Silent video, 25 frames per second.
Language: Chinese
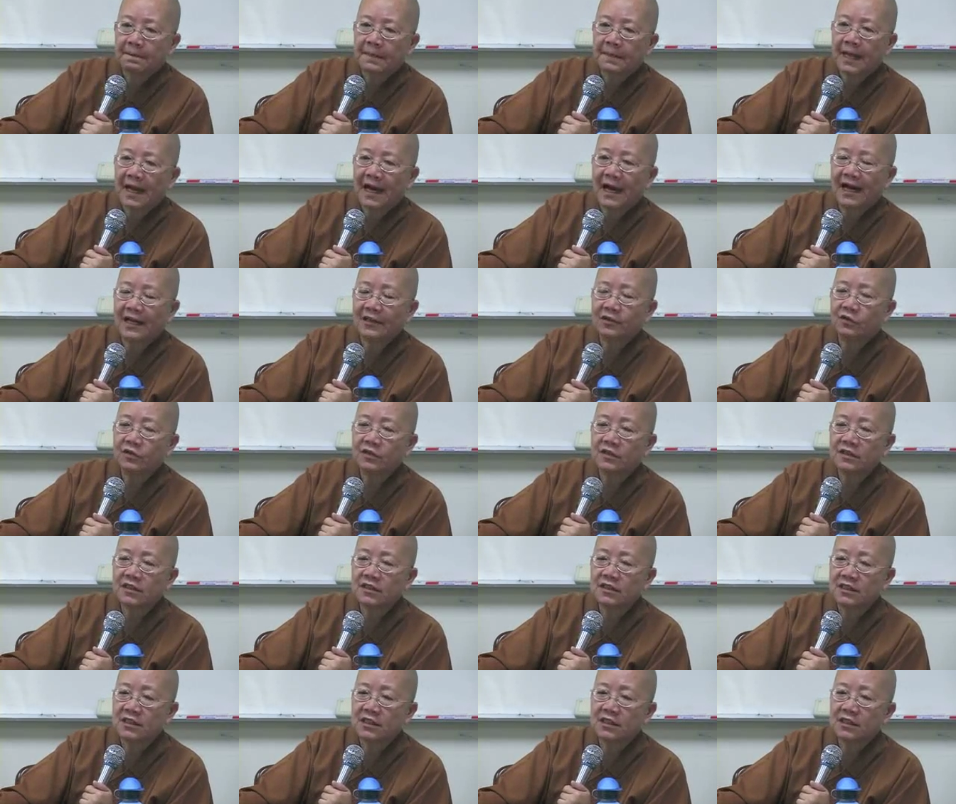他对
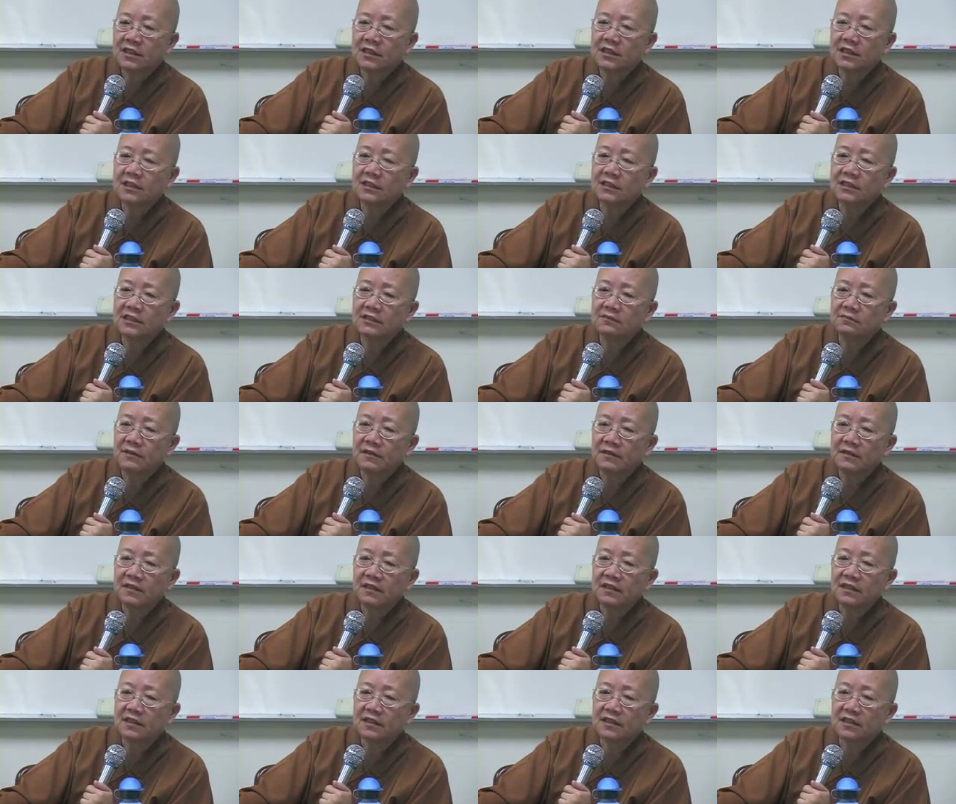这些歌妓们
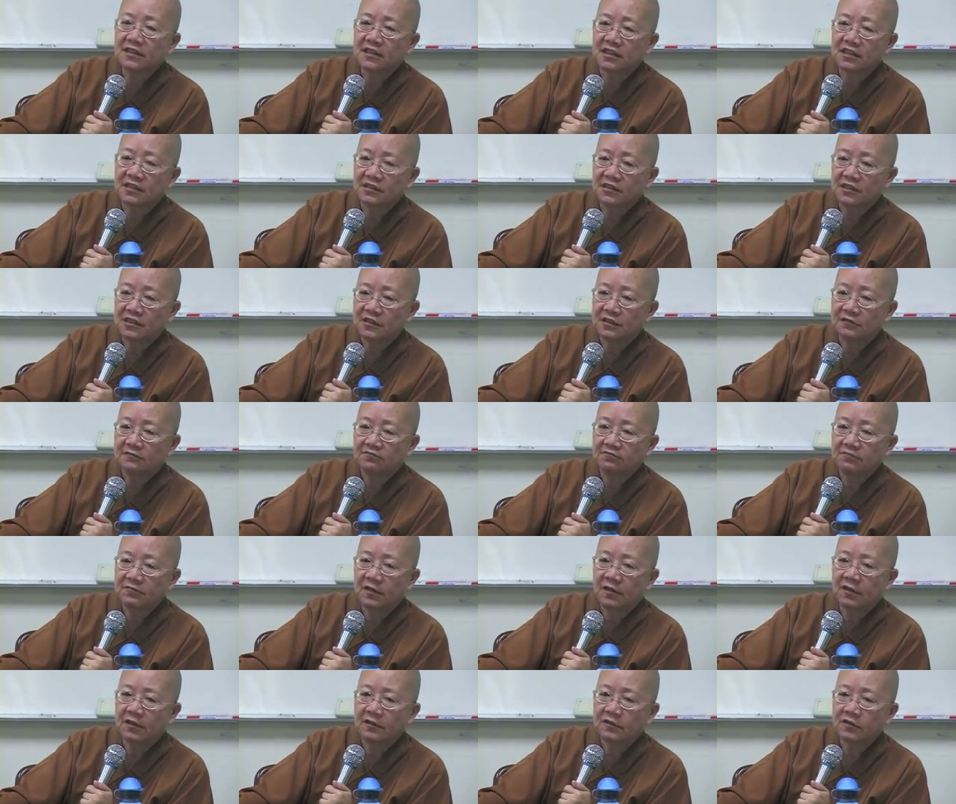的一个真情
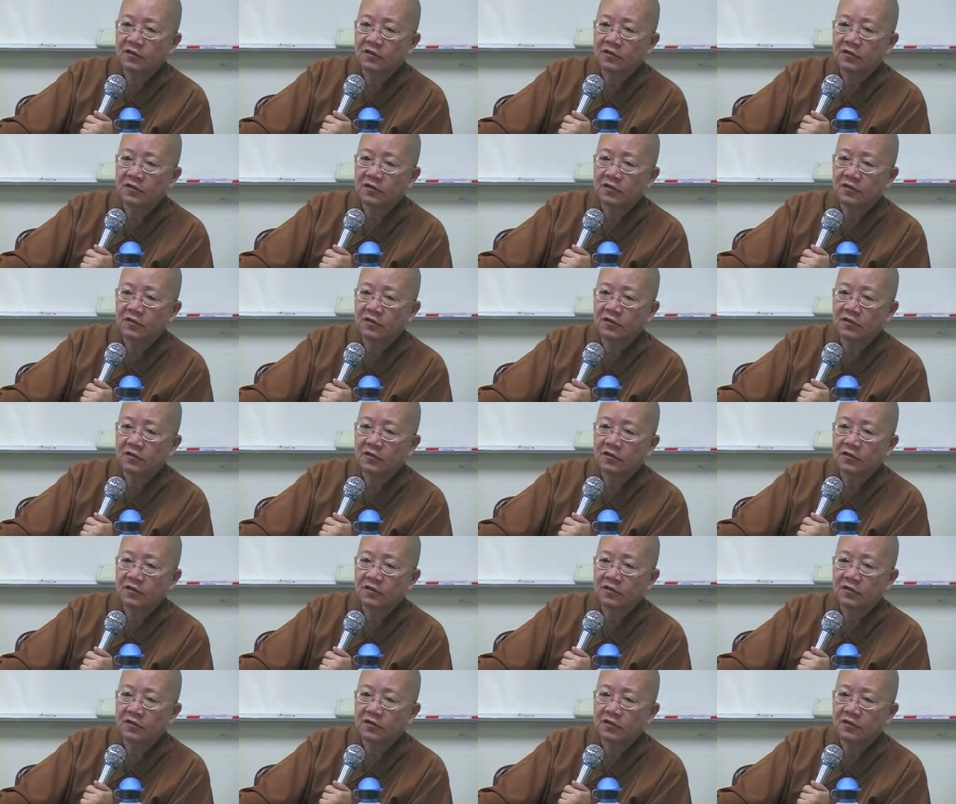啊。